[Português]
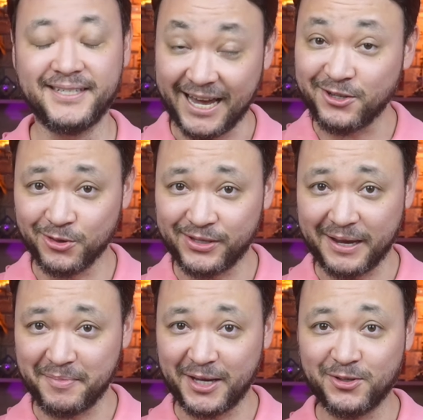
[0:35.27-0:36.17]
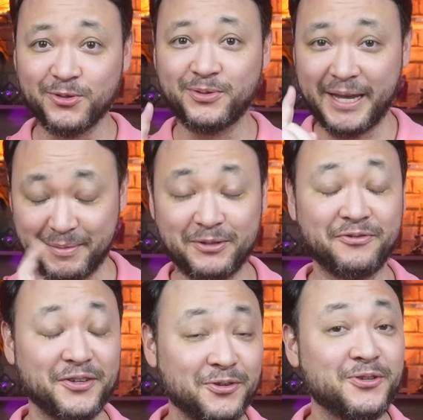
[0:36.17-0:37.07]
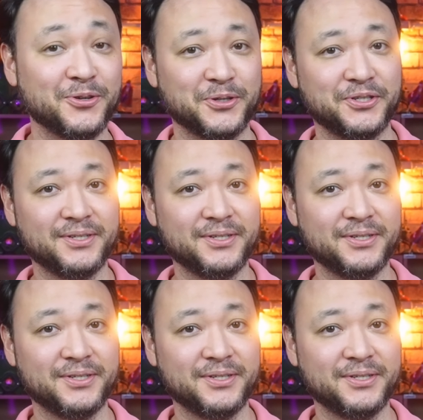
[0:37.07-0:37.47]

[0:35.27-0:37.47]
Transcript: E é justamente o tema do vídeo de hoje.